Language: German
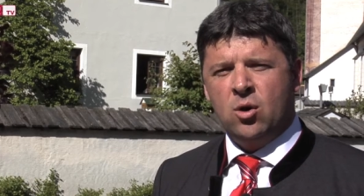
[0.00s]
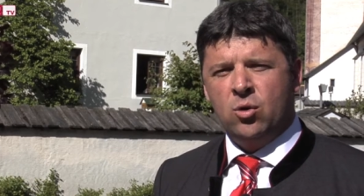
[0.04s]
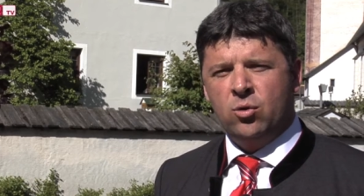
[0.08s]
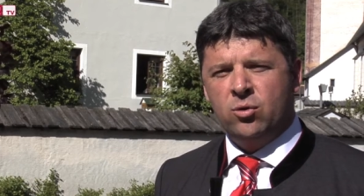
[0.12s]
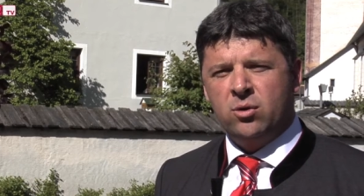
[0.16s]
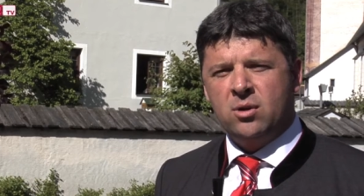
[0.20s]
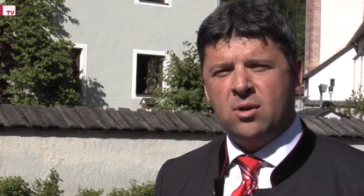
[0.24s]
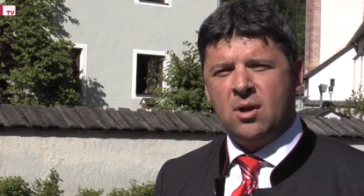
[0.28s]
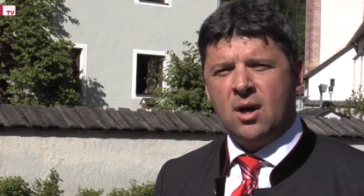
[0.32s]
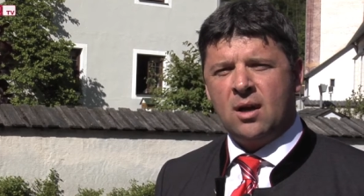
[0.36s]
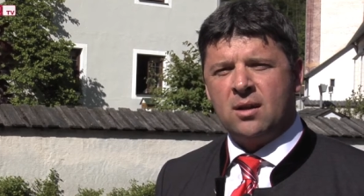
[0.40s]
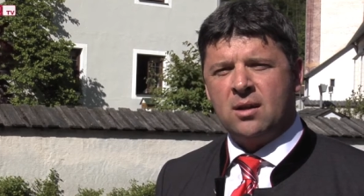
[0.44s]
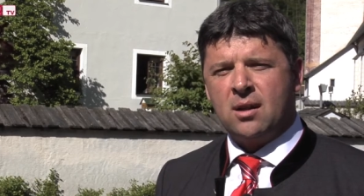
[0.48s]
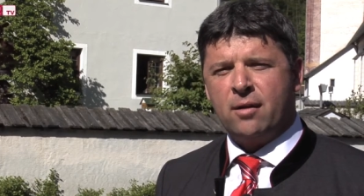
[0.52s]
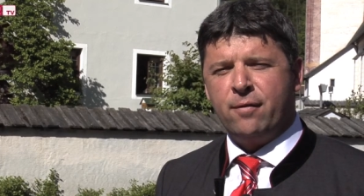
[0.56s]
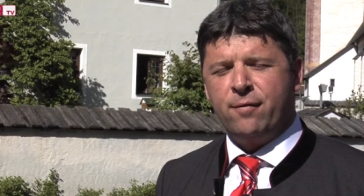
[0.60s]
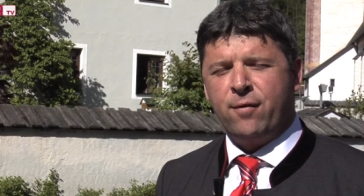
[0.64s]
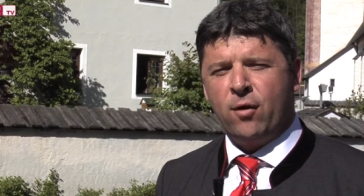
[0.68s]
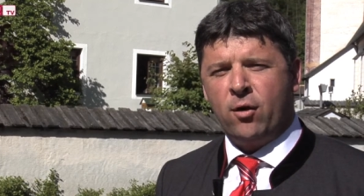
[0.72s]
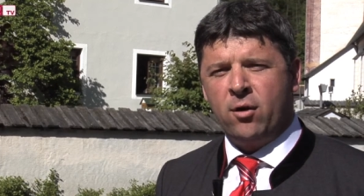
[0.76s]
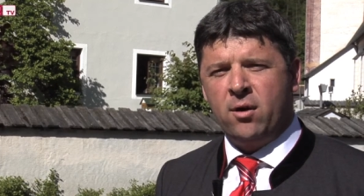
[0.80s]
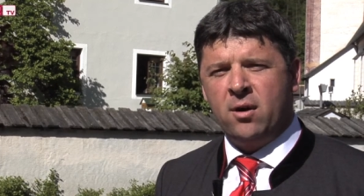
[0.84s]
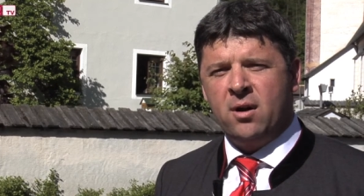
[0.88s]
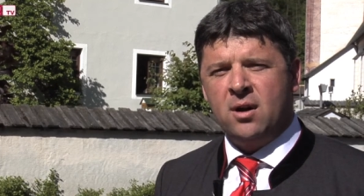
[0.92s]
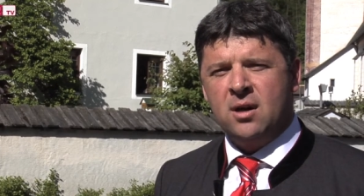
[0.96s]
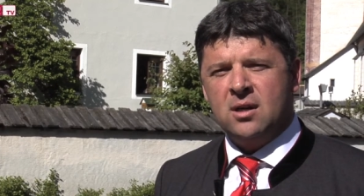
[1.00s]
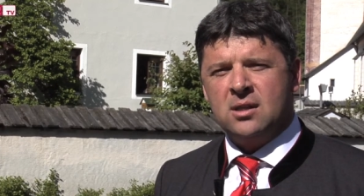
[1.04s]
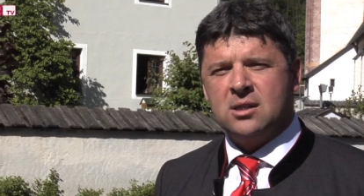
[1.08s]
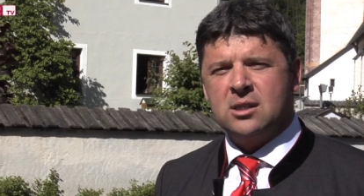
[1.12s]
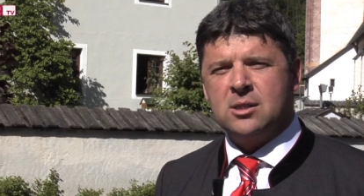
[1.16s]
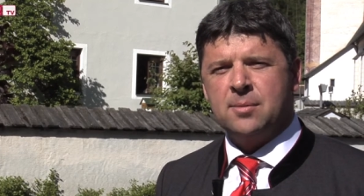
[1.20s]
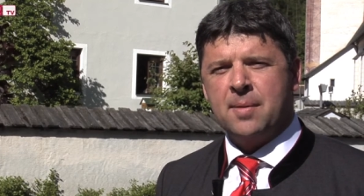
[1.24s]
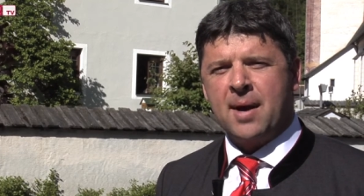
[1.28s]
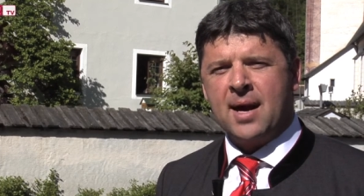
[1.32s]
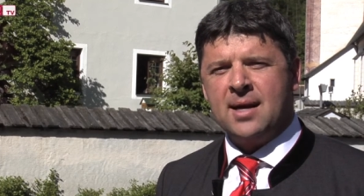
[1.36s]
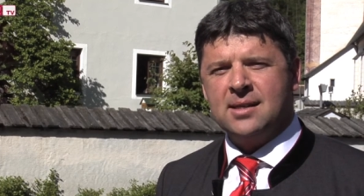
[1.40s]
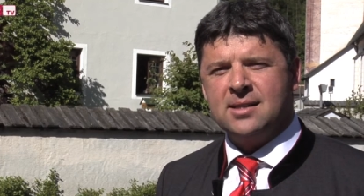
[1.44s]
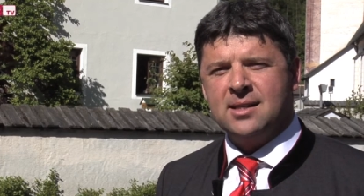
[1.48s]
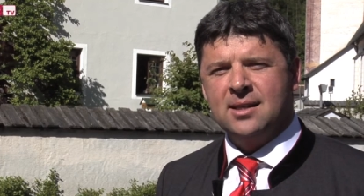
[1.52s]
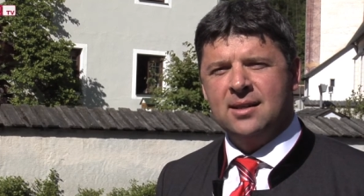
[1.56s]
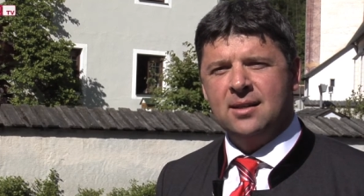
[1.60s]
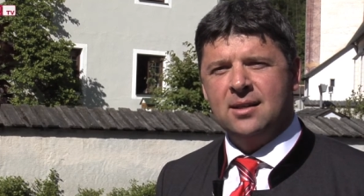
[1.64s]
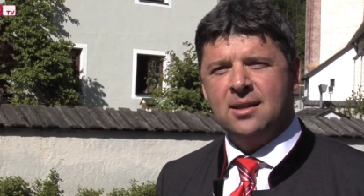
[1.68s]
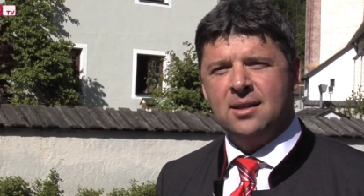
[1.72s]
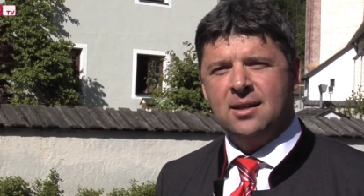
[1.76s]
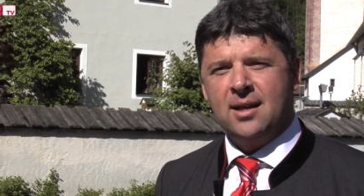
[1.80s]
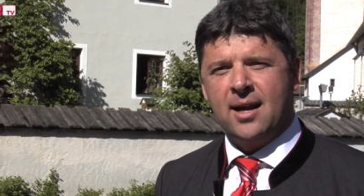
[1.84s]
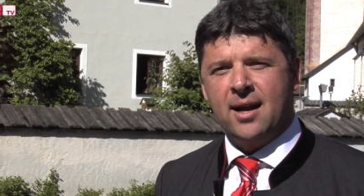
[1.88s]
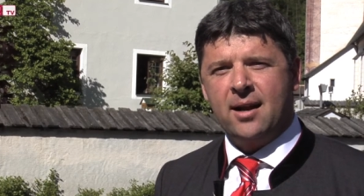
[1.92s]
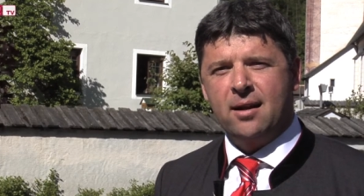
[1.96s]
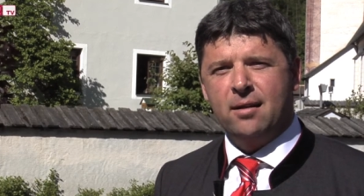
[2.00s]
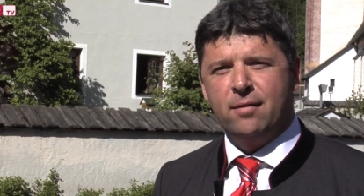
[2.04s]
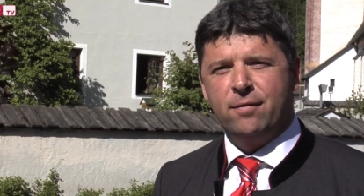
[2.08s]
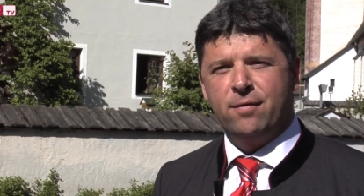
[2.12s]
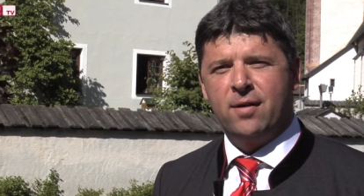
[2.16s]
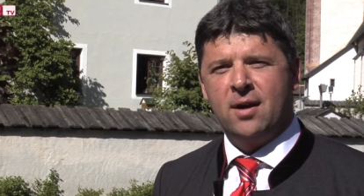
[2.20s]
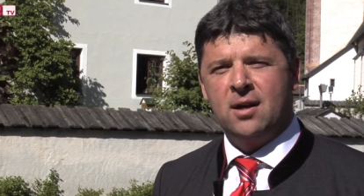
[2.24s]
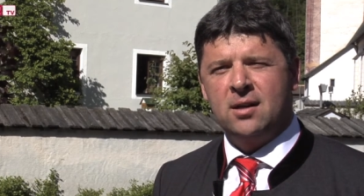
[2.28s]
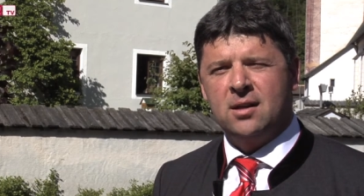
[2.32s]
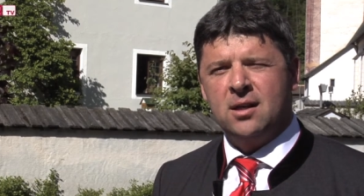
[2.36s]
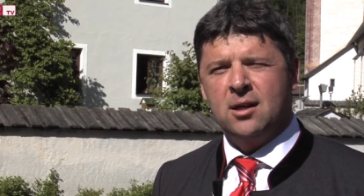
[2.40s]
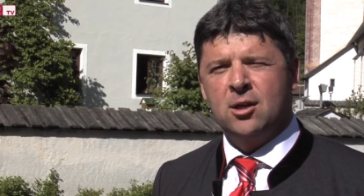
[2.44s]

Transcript: und davon zwei sind in Lengenfeld.